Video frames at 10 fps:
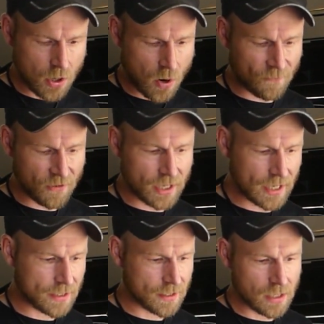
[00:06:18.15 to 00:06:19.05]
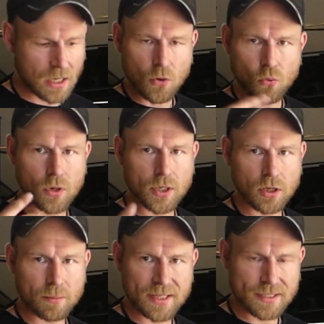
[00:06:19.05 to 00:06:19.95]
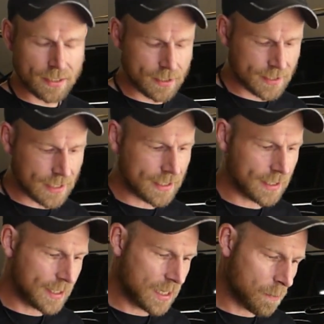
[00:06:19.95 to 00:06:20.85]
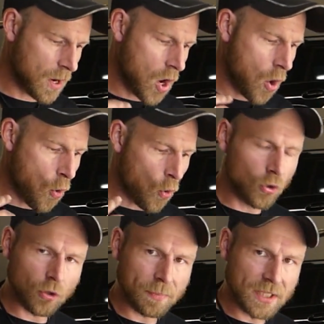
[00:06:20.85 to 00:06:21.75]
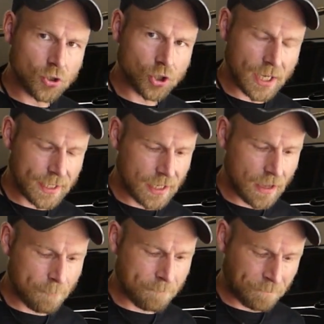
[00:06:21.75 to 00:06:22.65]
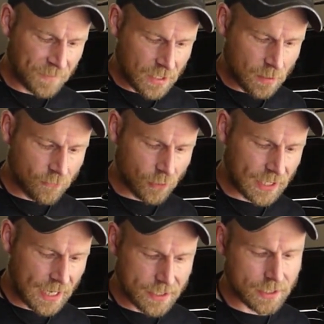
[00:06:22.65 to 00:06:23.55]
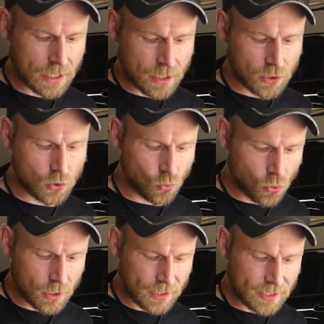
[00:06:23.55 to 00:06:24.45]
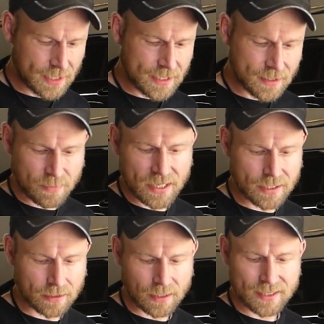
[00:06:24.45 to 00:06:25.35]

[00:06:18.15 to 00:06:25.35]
ob wir jetzt original Mercedes-Teile nehmen oder Bielstein nehmen im Vergleich zu diesen Belgen.